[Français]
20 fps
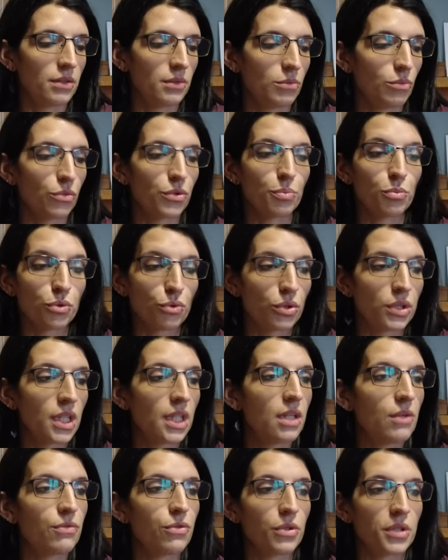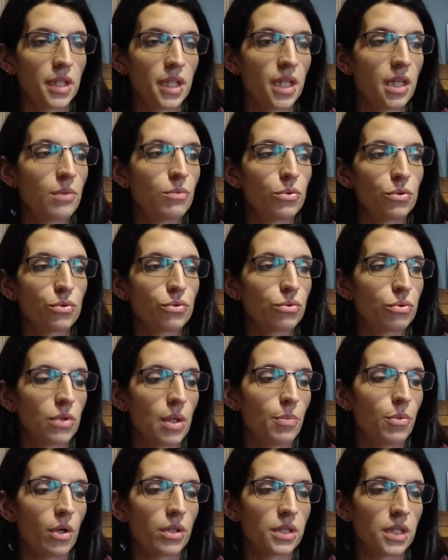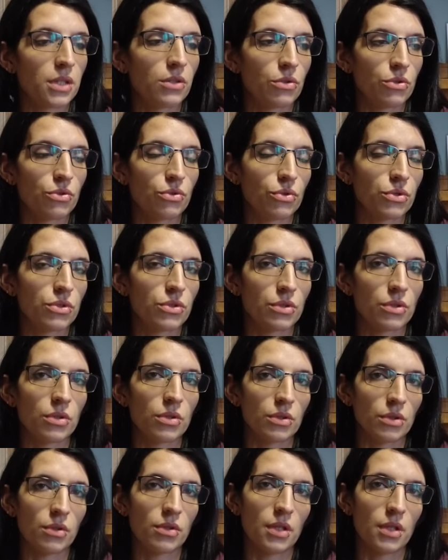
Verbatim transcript: Ils m'ont beaucoup téléphoné, beaucoup apporté de choses. Euh,